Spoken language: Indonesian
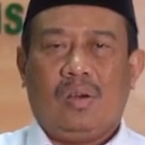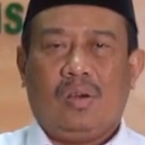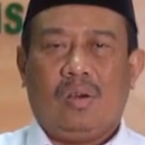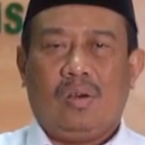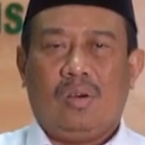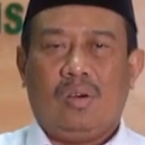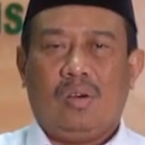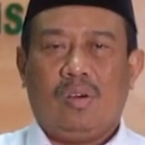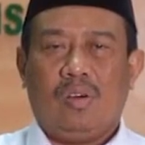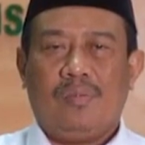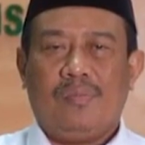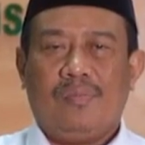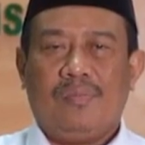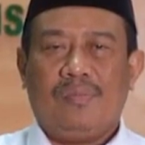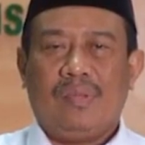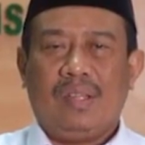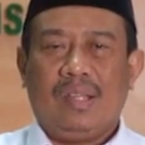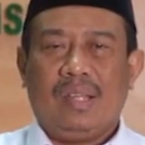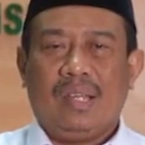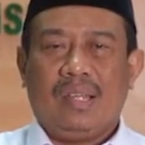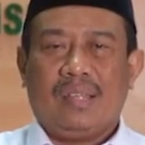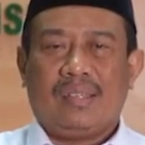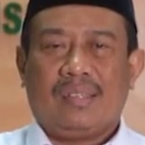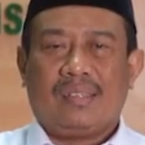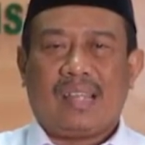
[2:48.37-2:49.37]
Om
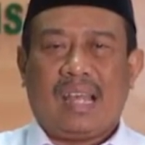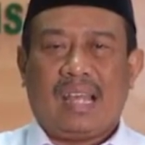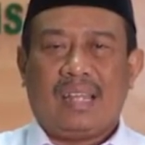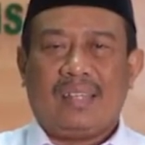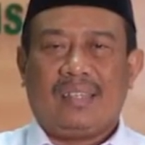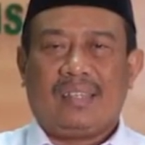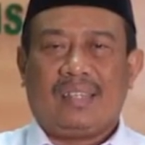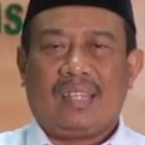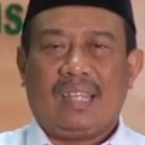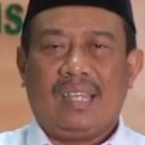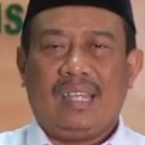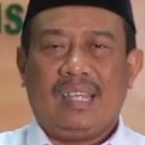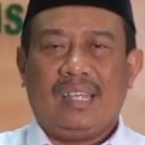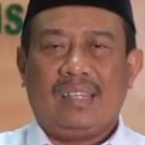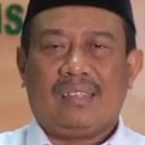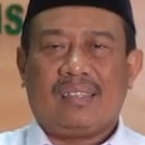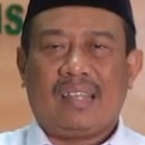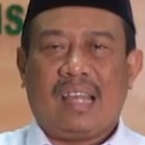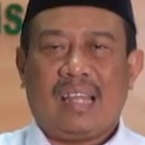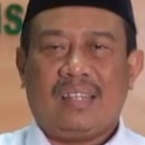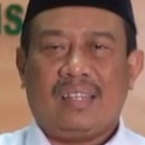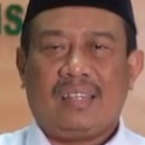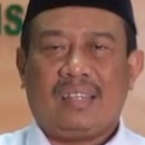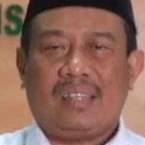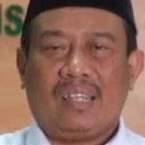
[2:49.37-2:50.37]
Santi
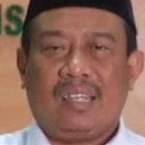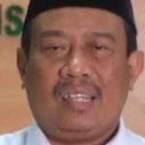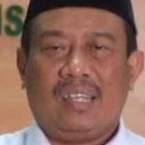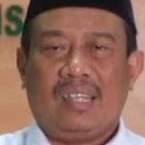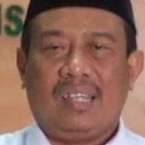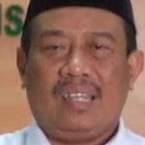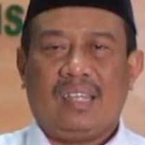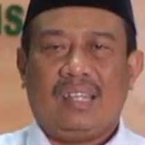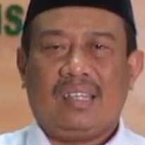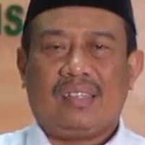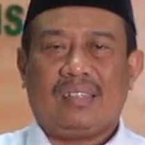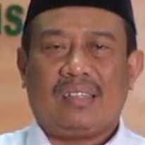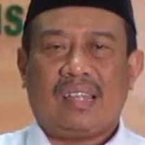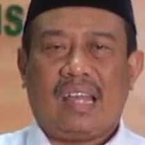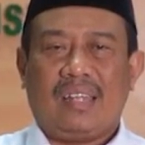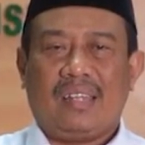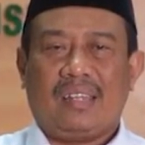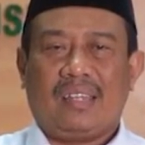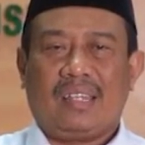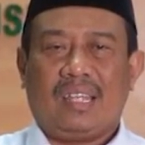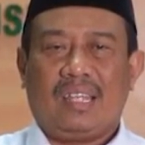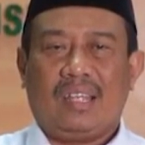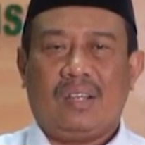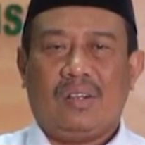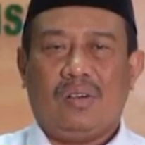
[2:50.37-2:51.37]
Santi
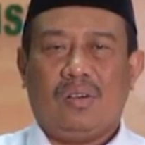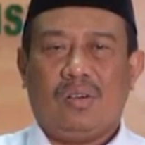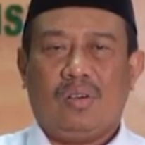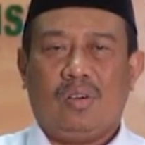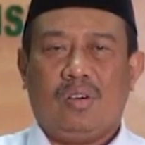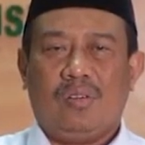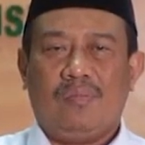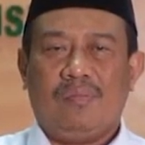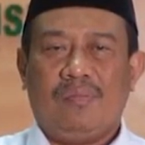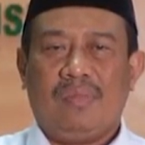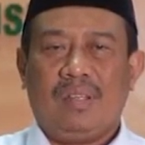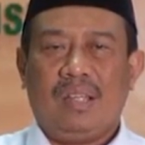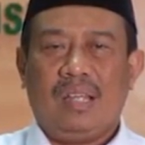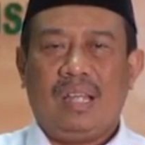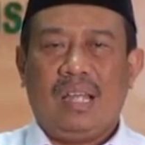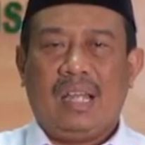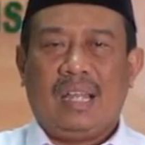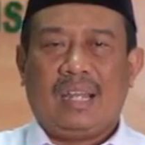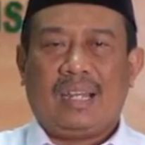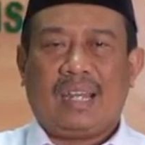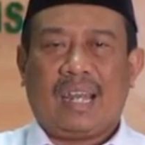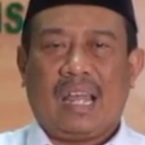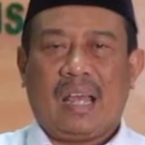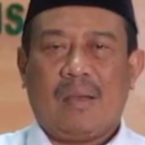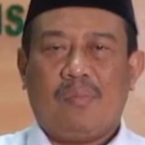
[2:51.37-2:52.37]
Santi Om
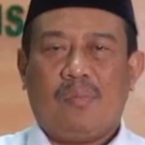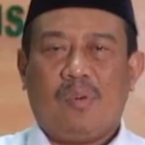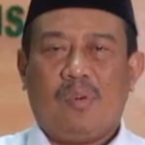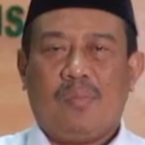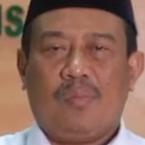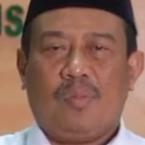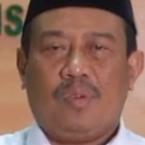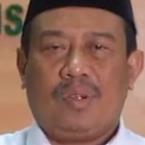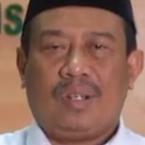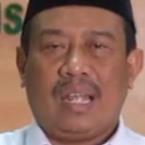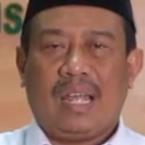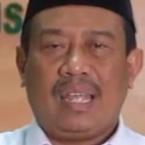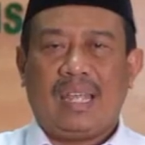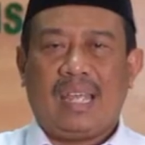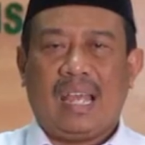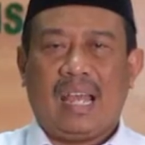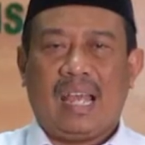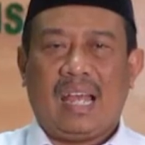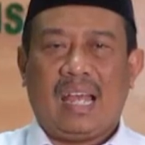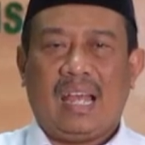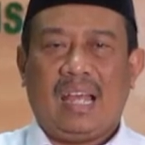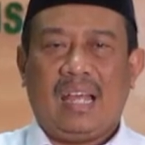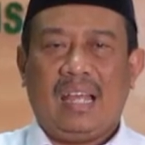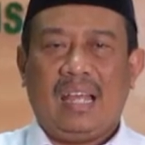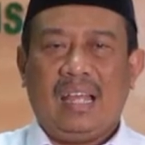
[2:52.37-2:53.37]
Namo
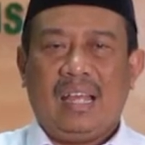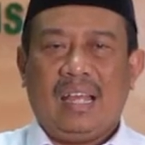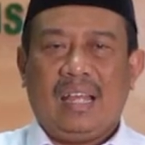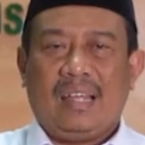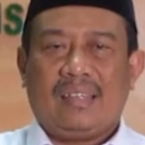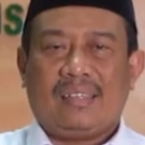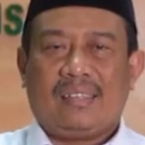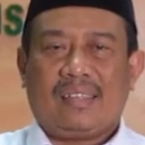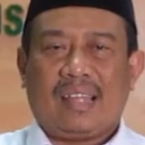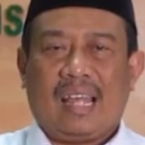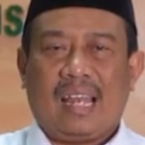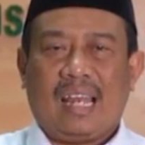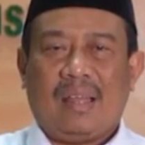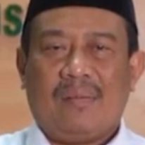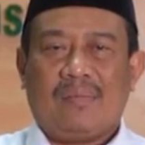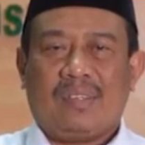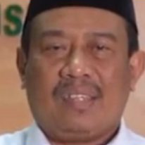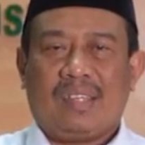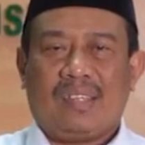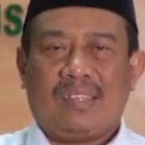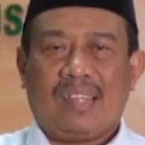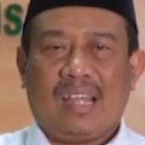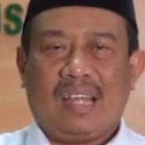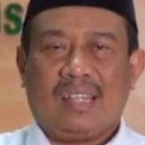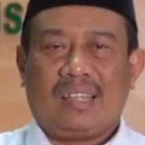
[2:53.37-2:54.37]
Buddhaya Salam
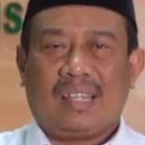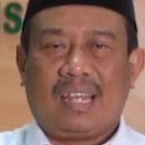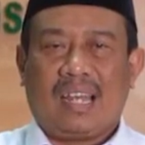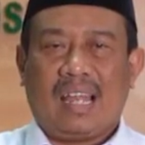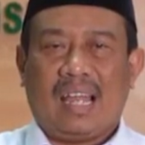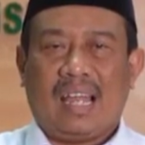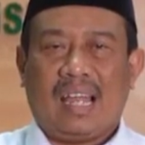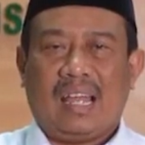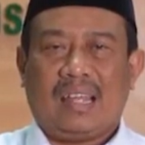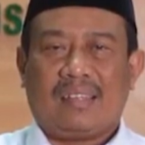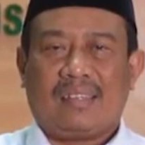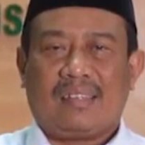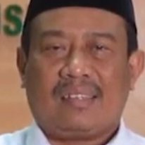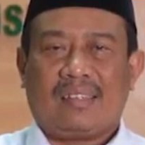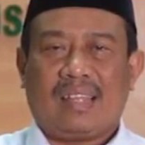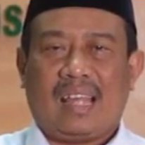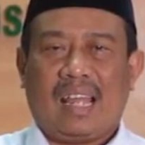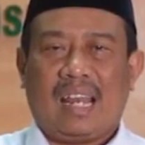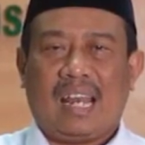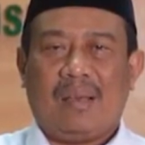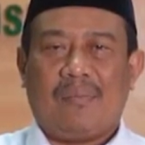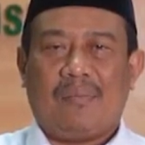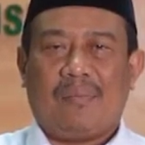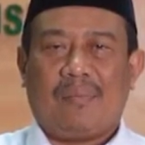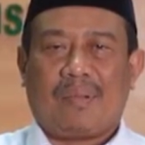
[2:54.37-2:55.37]
Sejahtera
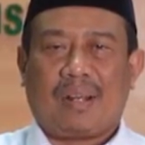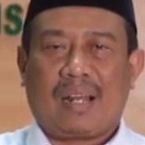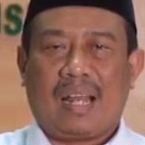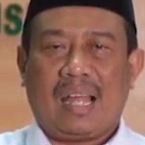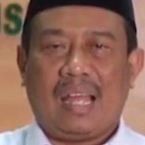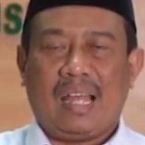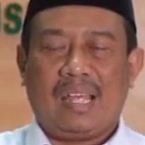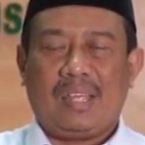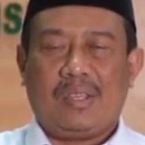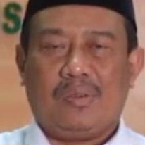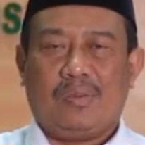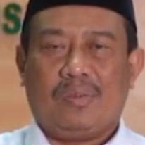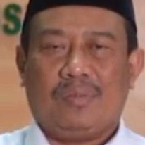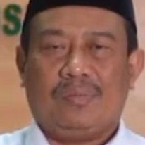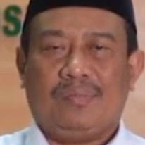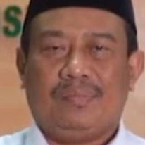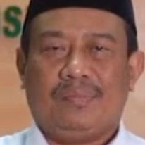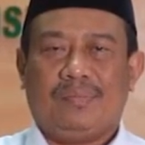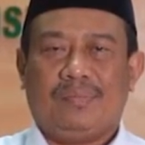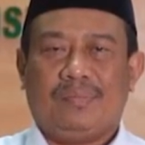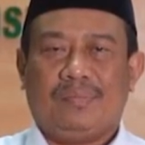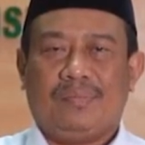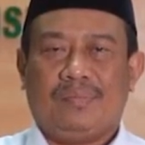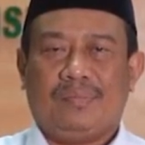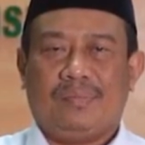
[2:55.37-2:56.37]
Salam
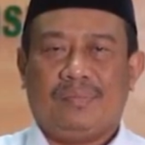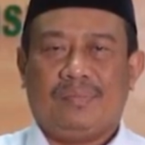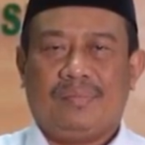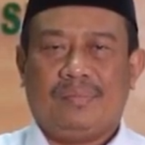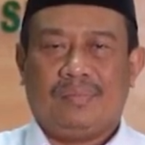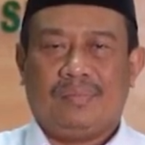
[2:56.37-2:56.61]
Rahayu